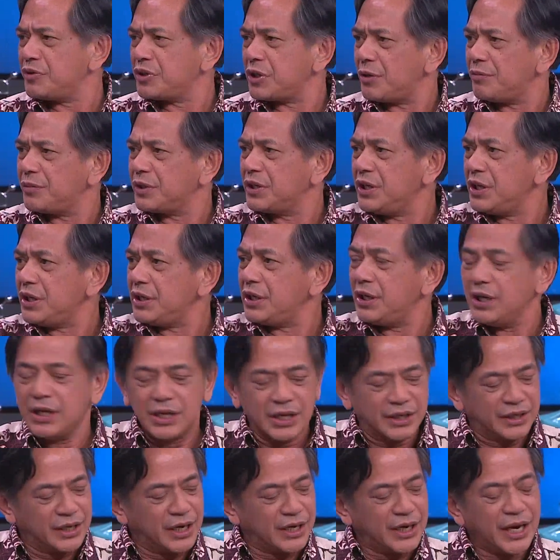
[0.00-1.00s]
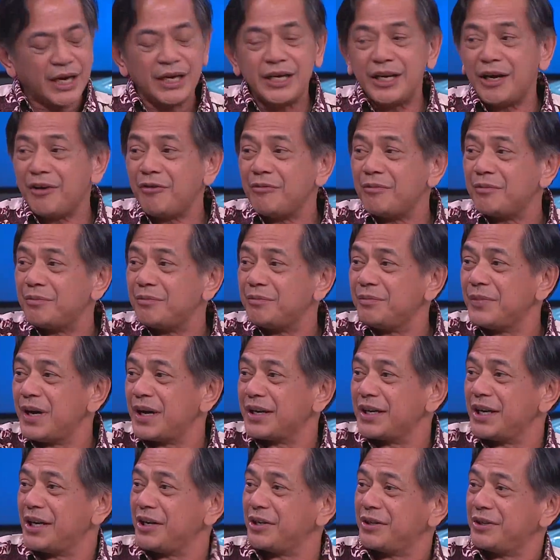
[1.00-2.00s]
bisa begini dan ada
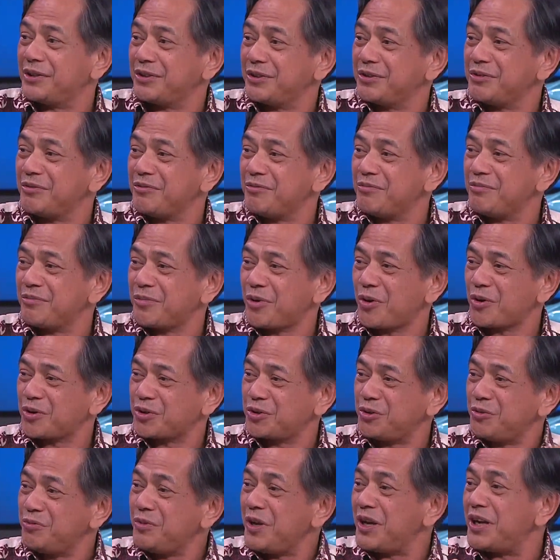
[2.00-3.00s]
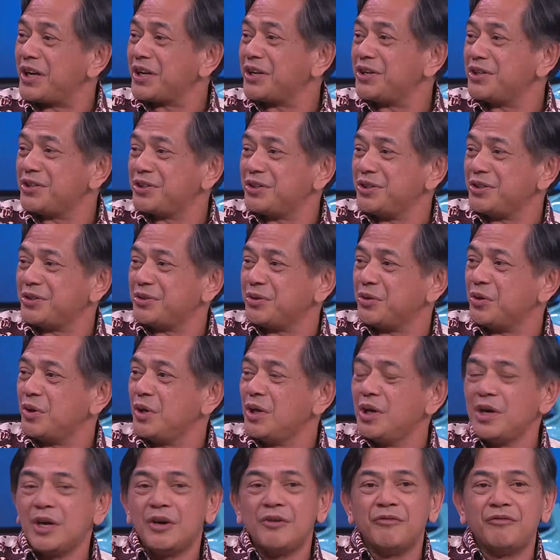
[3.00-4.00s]
bagian kostumnya lagi di situ
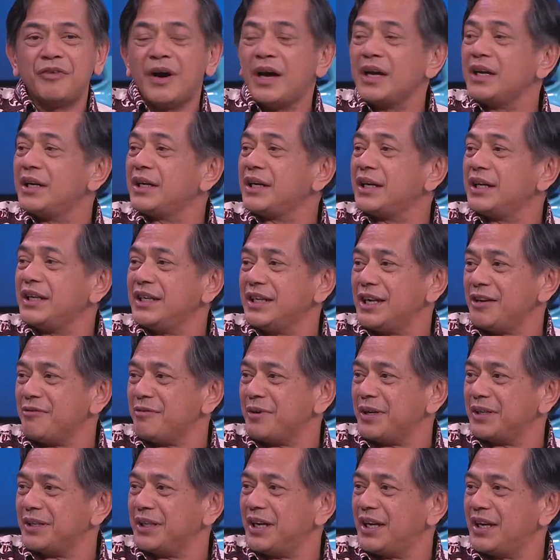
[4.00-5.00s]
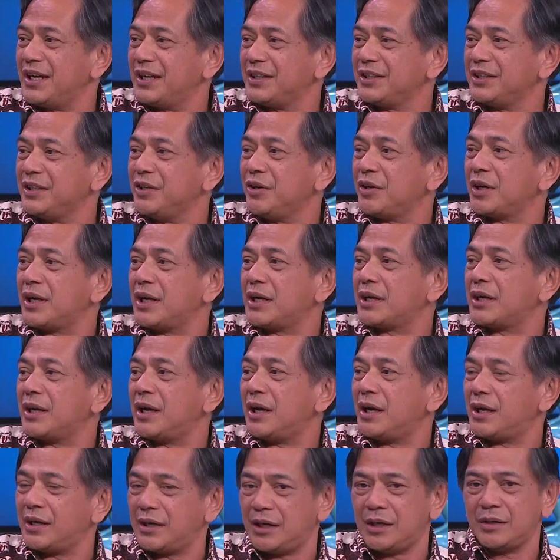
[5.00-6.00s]
oh. Valerie namanya oh ya oke okay.
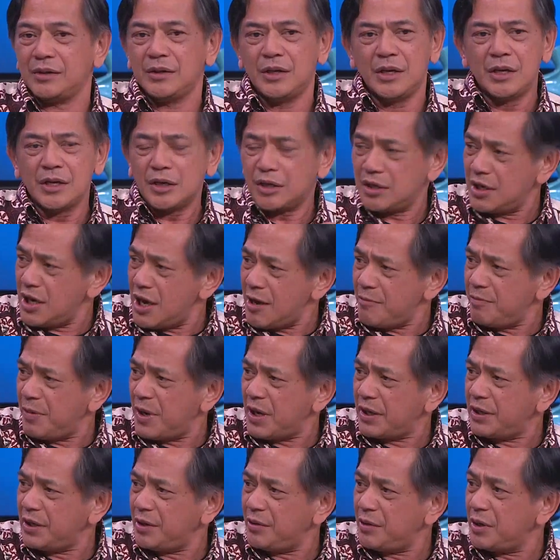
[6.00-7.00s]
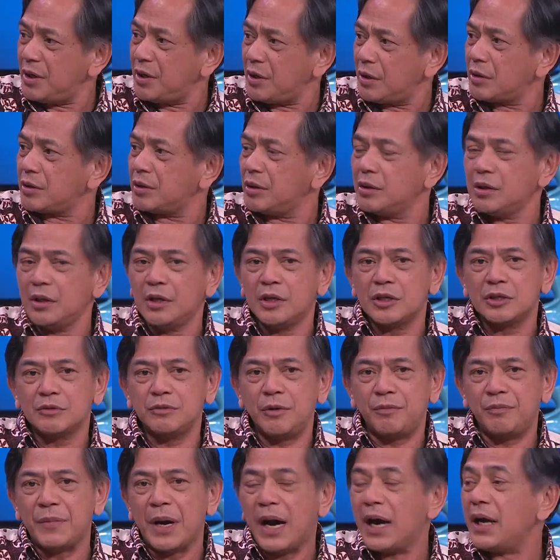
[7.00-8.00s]
orang, oh, orang kostumnya ah, oke okay.
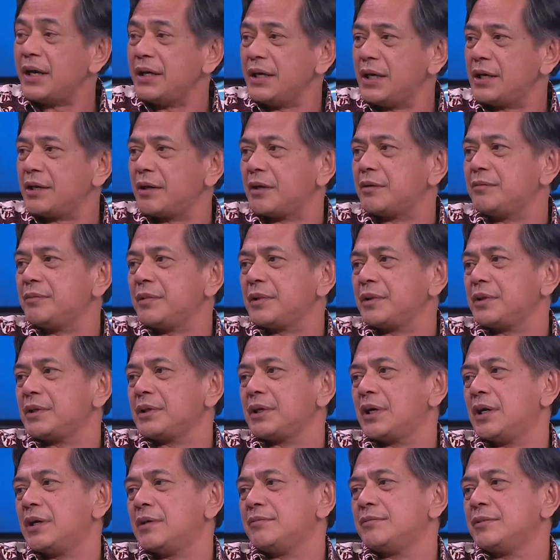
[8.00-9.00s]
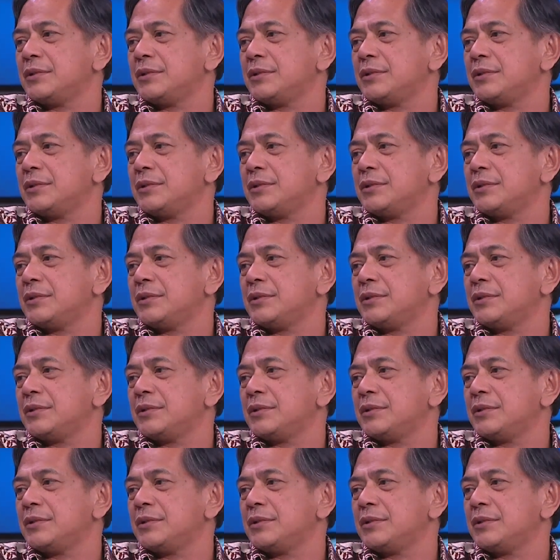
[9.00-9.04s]
sebab bahaya karena nggak